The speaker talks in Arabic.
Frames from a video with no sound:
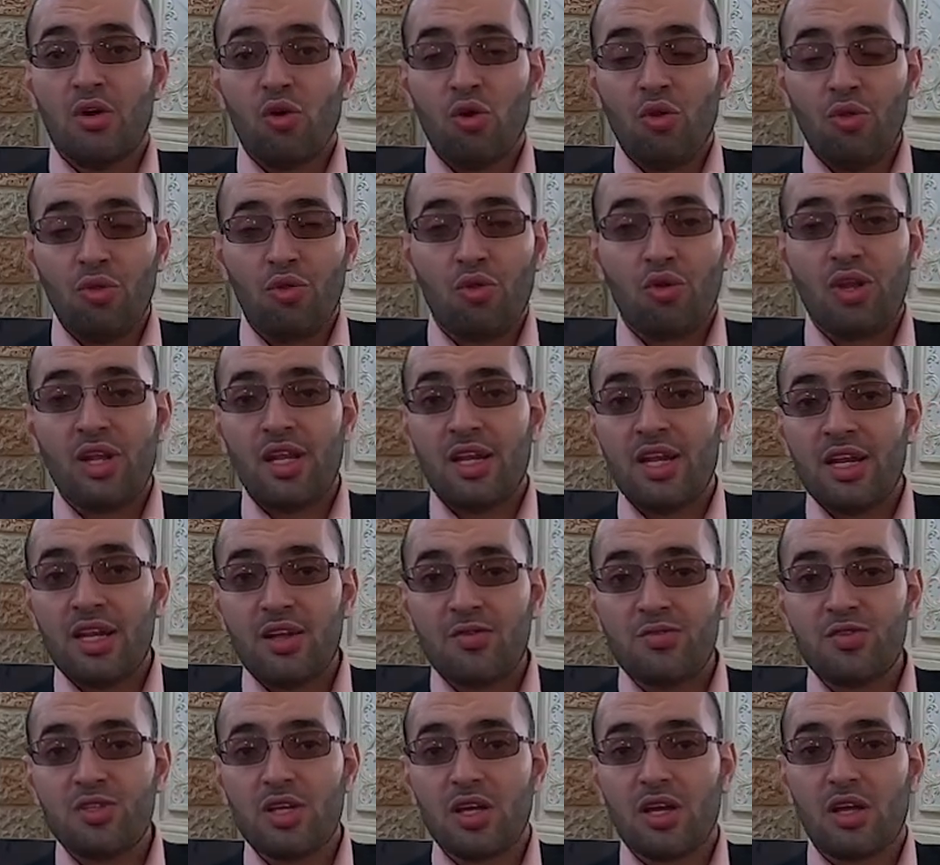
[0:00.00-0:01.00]
انظر إلى
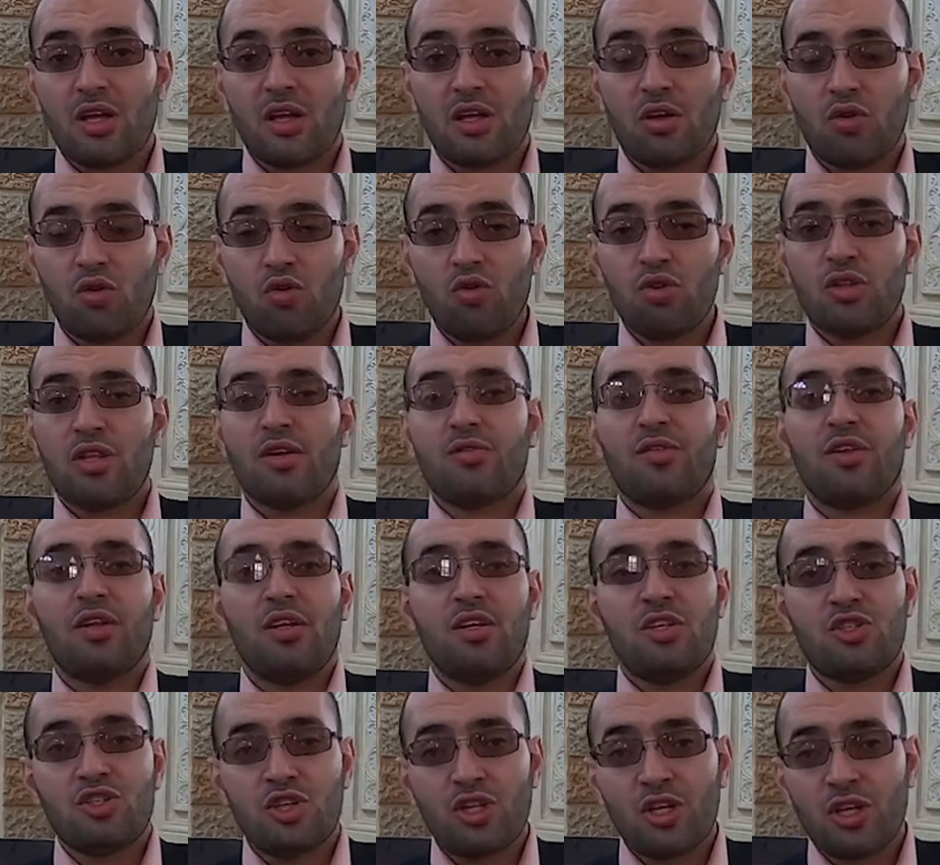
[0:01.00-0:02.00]
نفسك كنت في
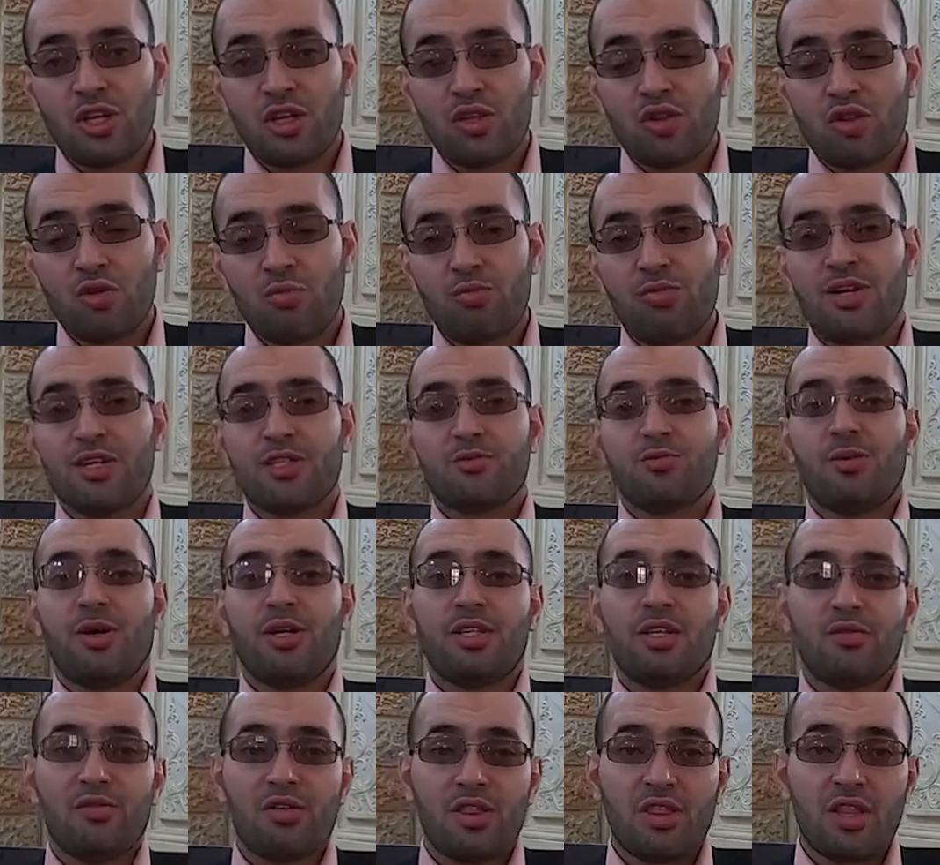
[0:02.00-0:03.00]
العشرين ثم
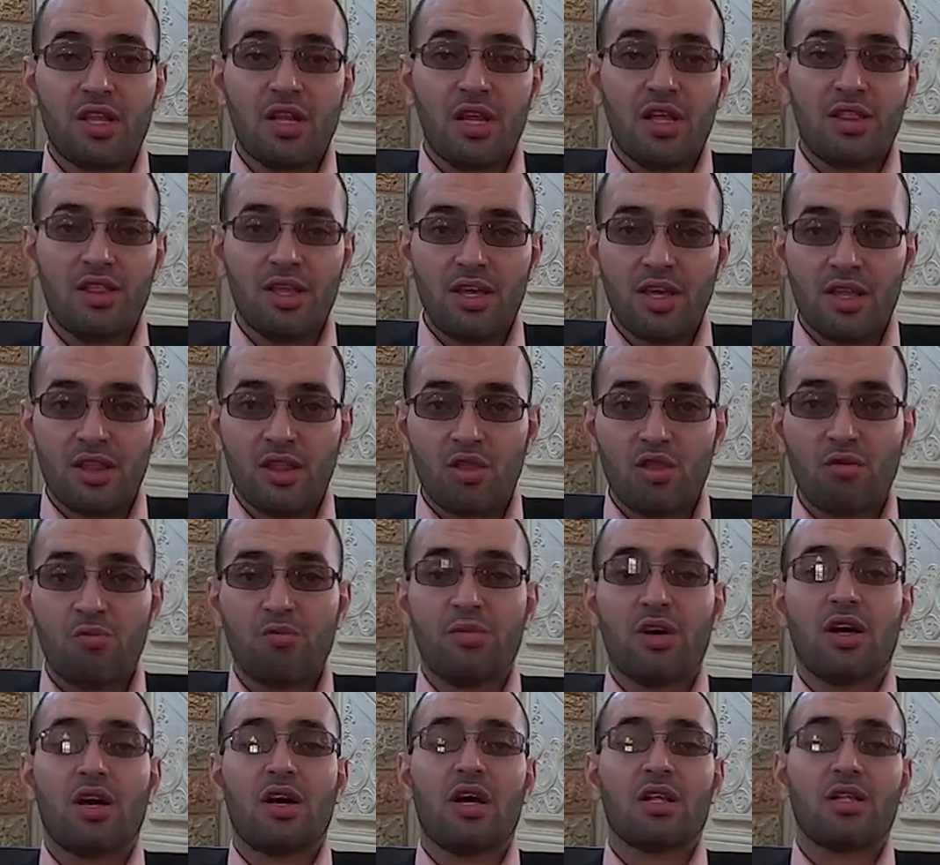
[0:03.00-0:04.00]
أصبحت في الثلاثين
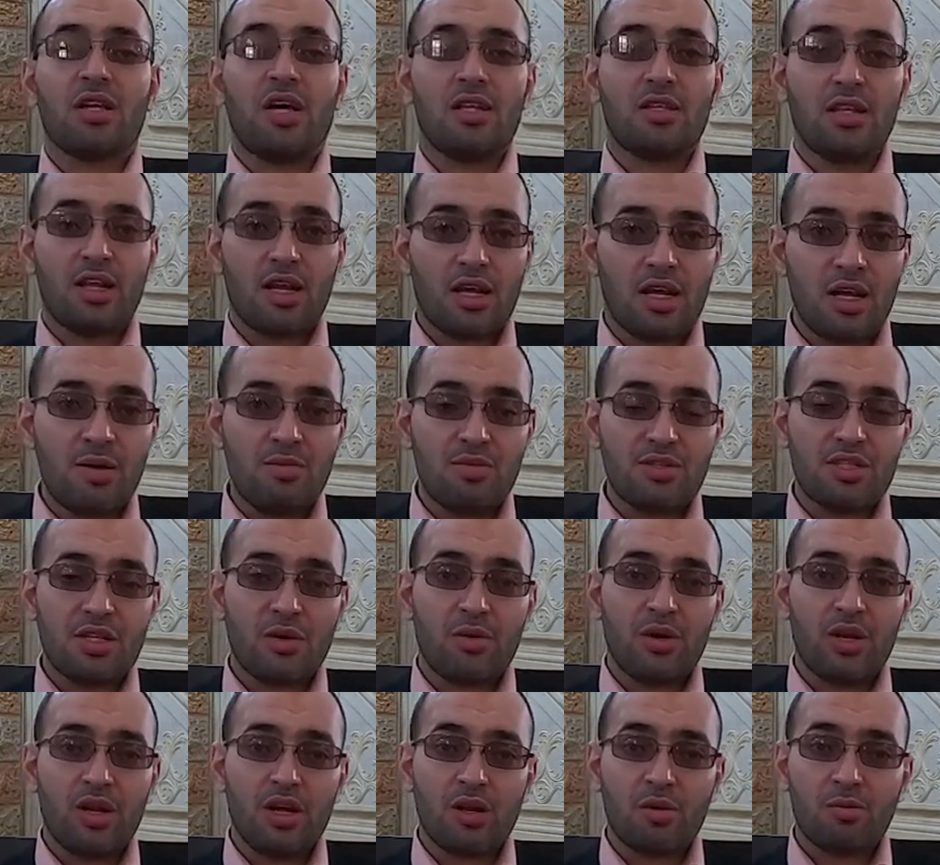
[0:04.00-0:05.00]
ثم قطعت الخامسة
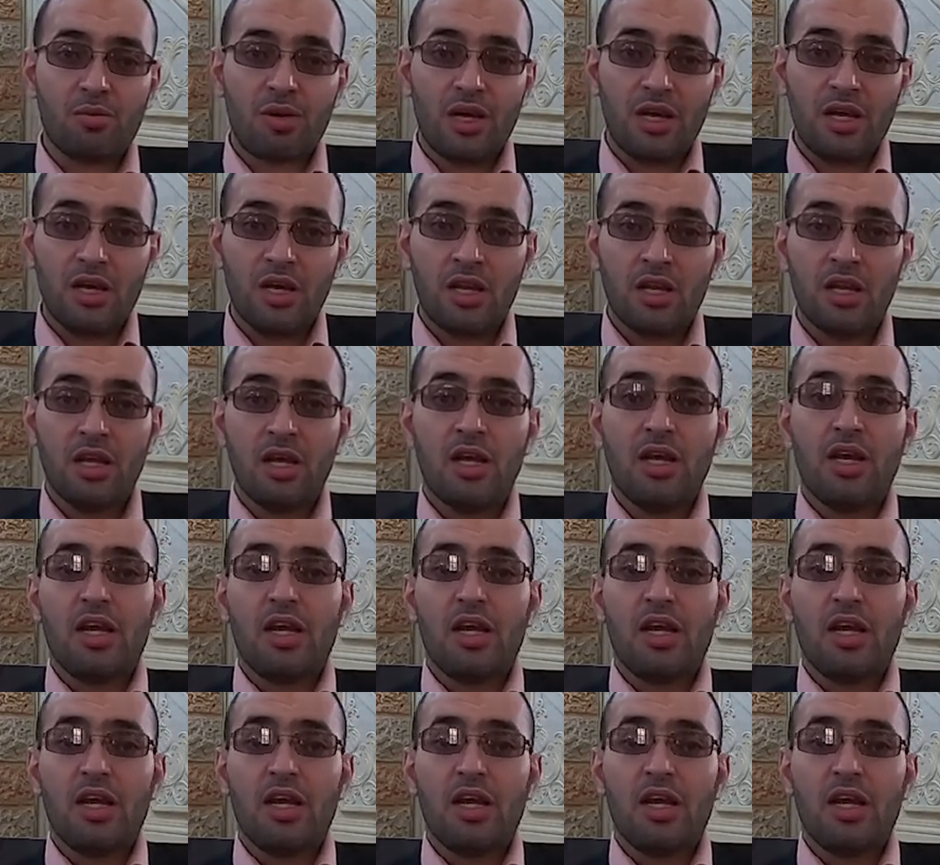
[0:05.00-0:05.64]
والأربعين